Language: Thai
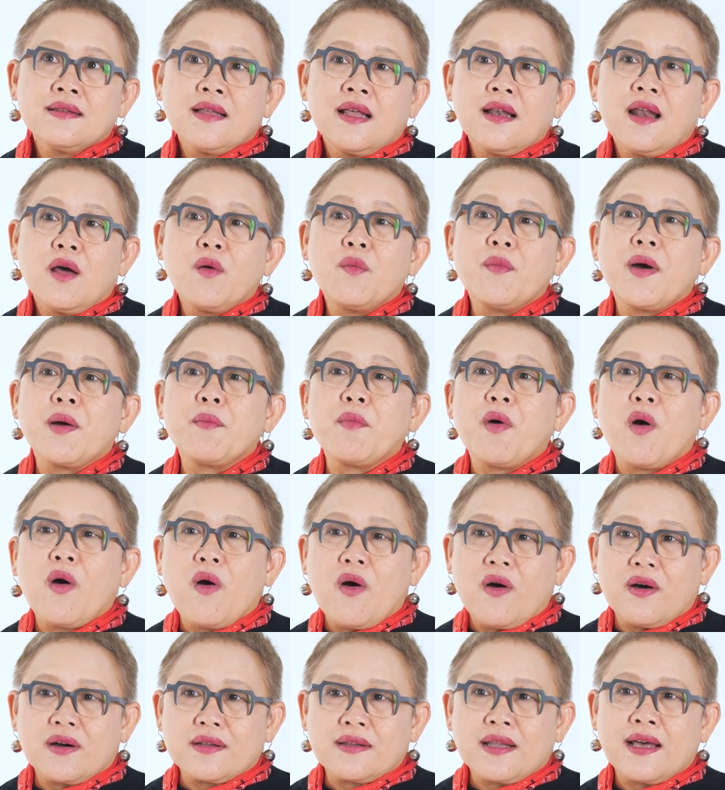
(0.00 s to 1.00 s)
ถ้าเรามาม
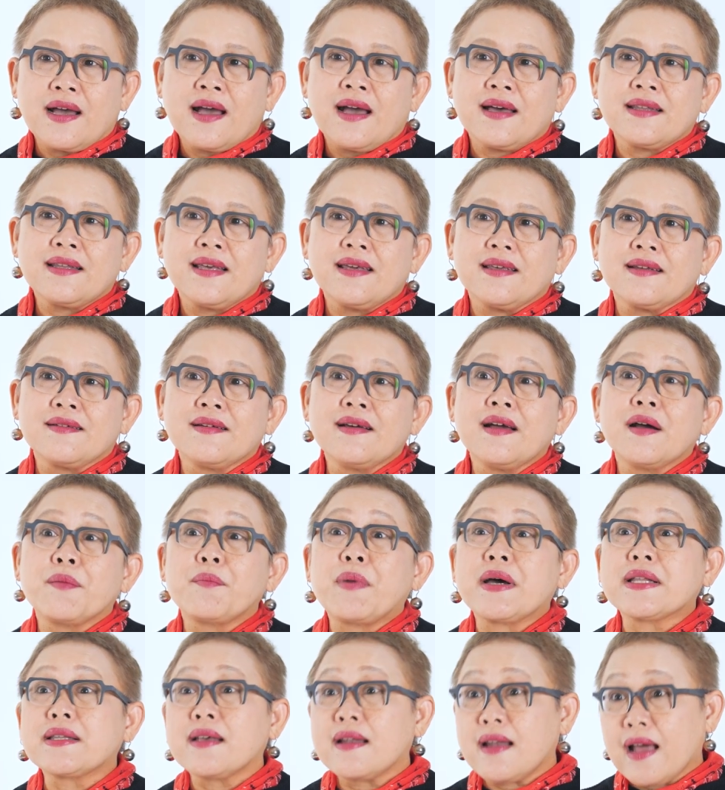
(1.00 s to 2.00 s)
องนะคะในเรื่อง
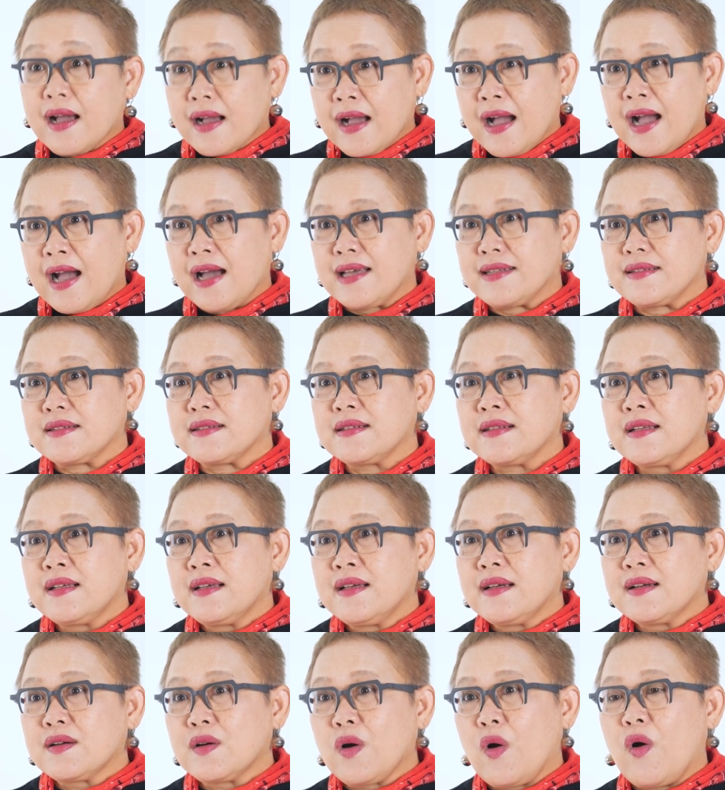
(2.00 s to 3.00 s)
พัฒนาการ
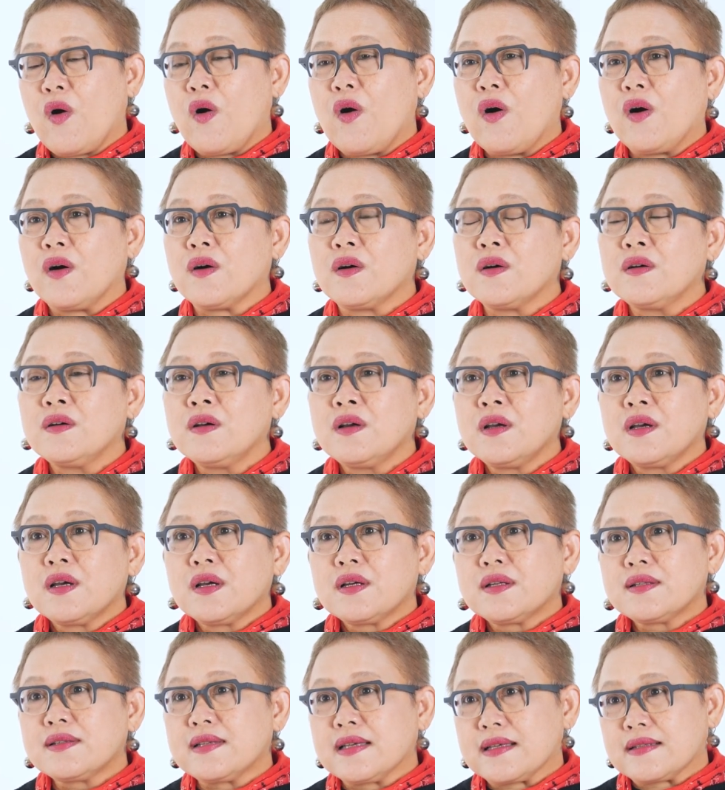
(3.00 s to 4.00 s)
ของ
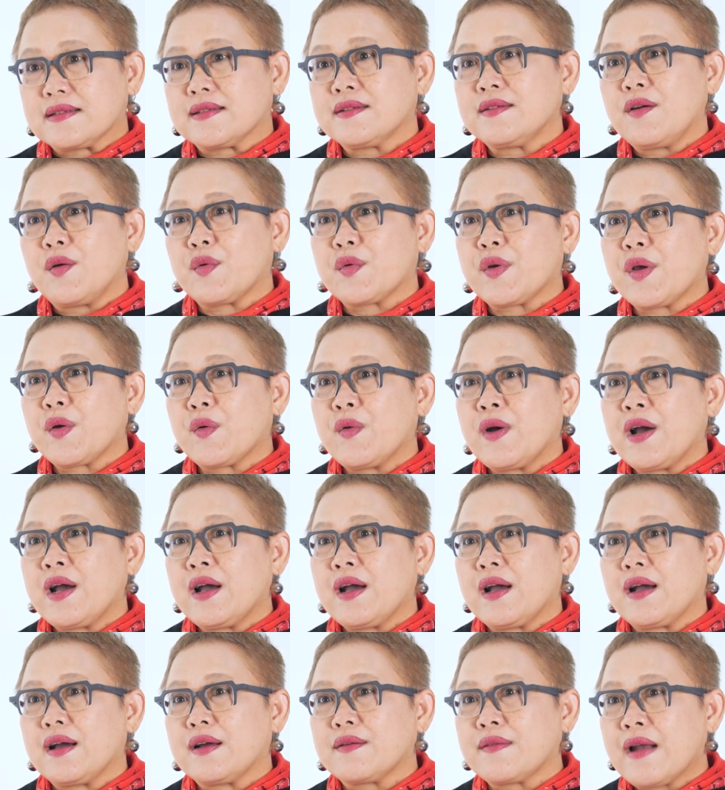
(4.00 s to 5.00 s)
สิ่งที่เราเรียกว่า
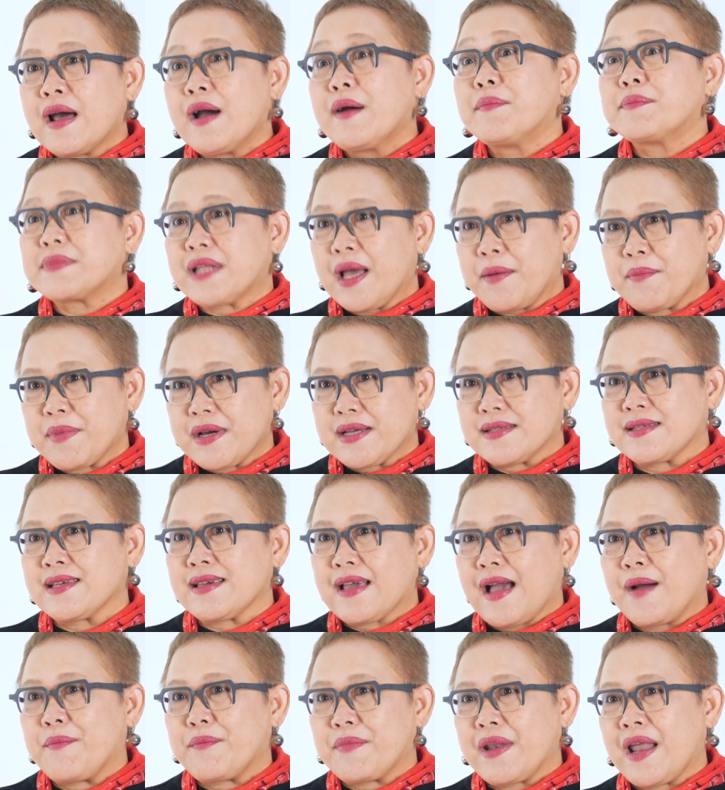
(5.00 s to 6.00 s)
เริ่มทำกสิ
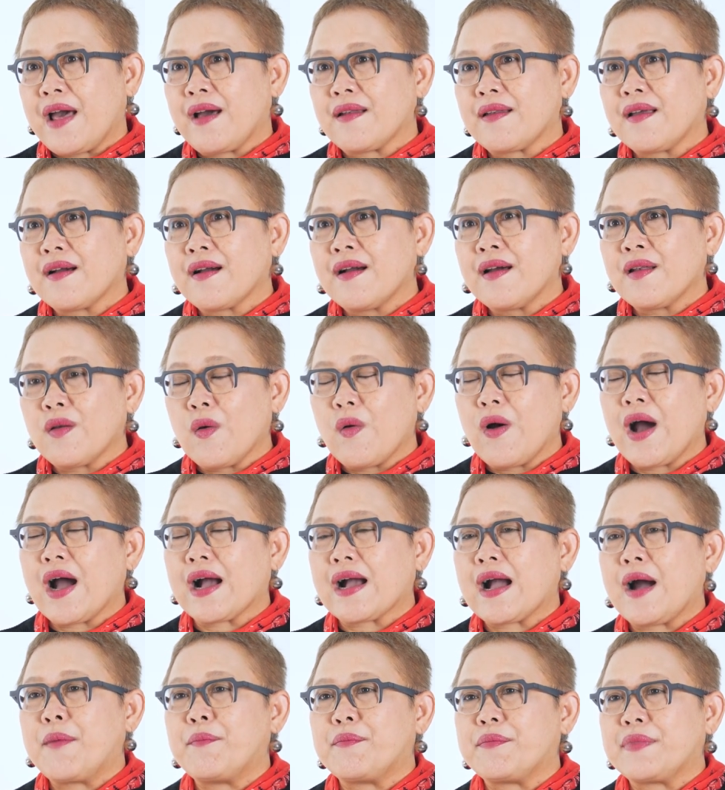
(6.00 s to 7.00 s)
กรรม แล้วแล้วก็โลห
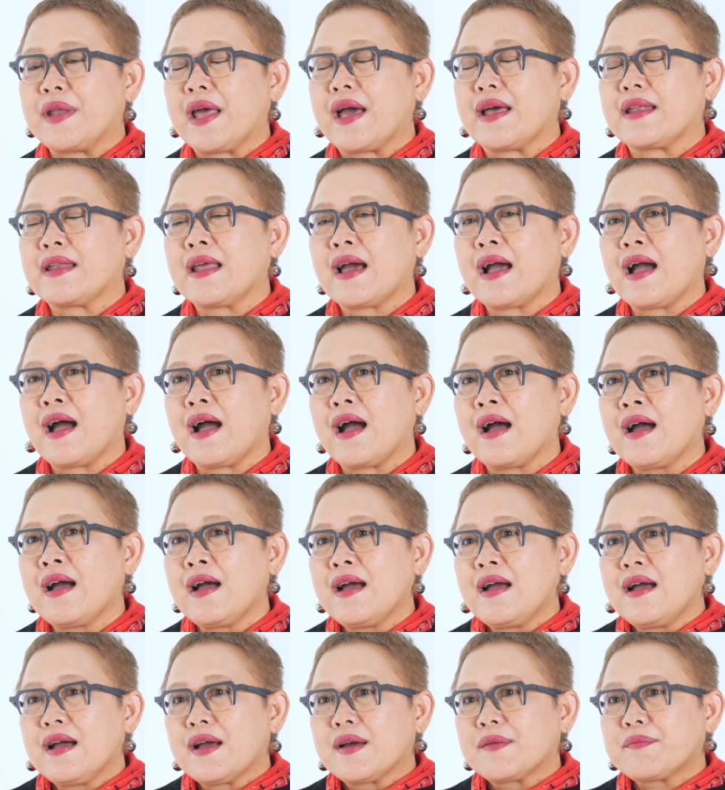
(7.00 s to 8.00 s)
กรรมเนี่ยนะคะ
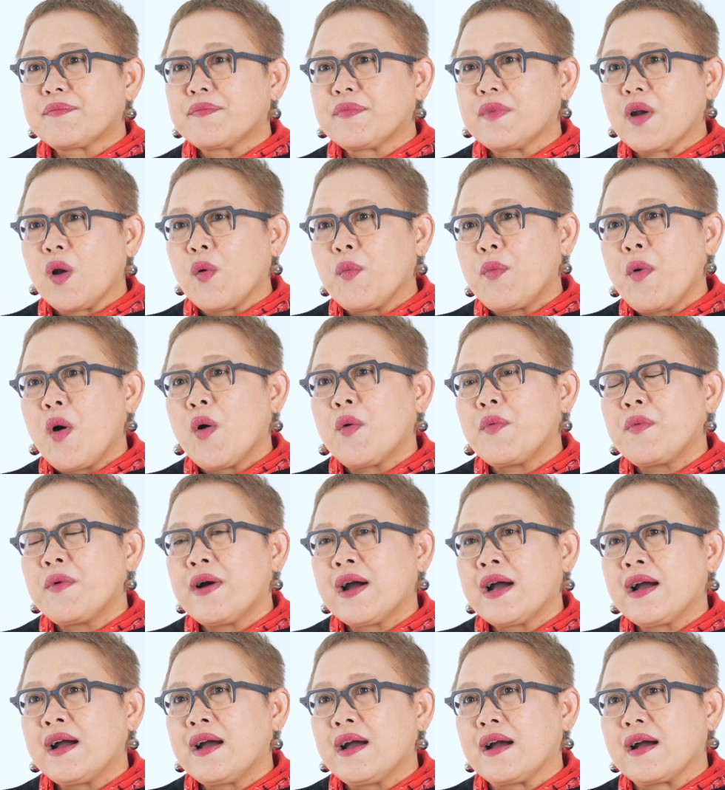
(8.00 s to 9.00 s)
เราพบ
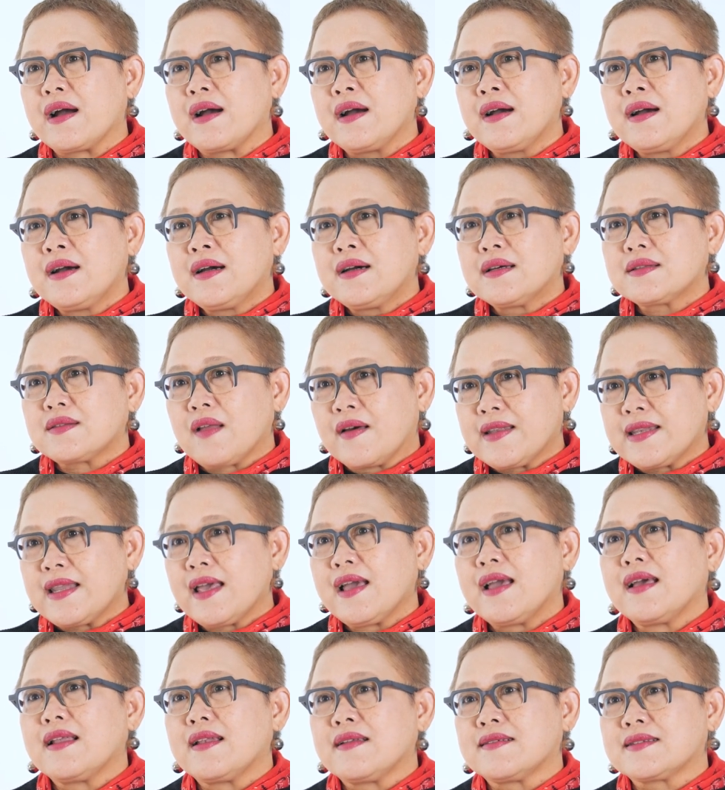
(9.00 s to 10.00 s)
ว่าตอน
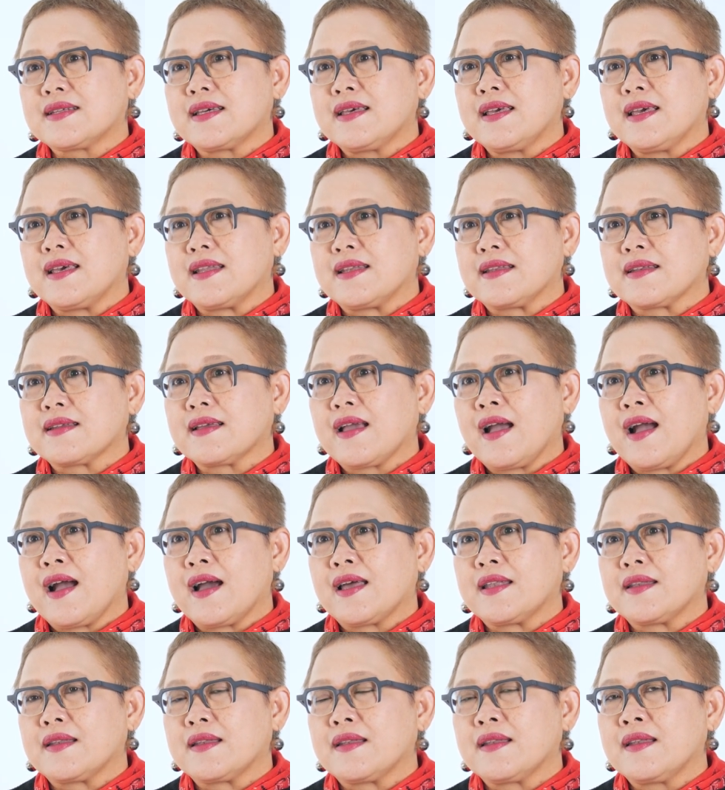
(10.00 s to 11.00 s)
นี้เราจะเห็น
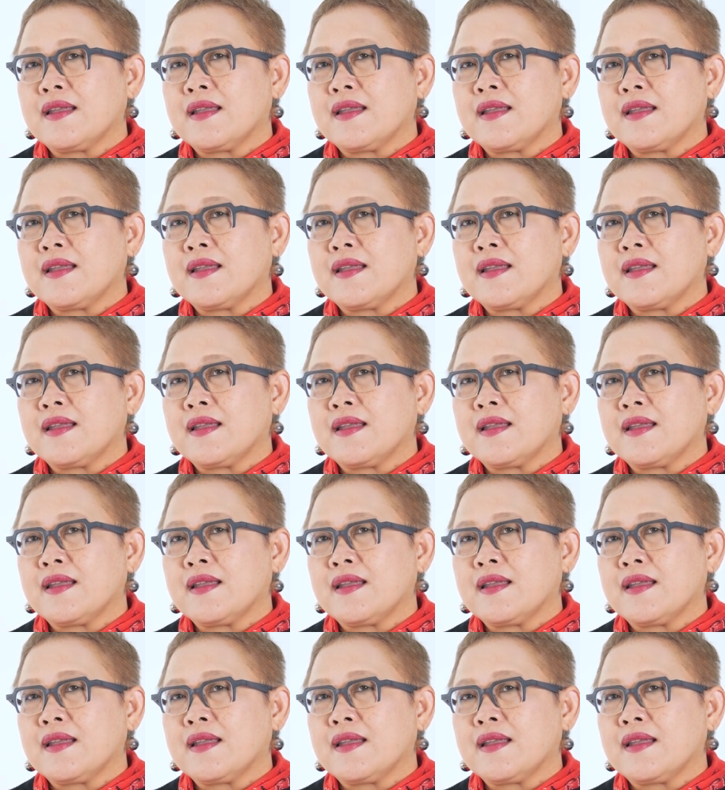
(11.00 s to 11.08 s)
การ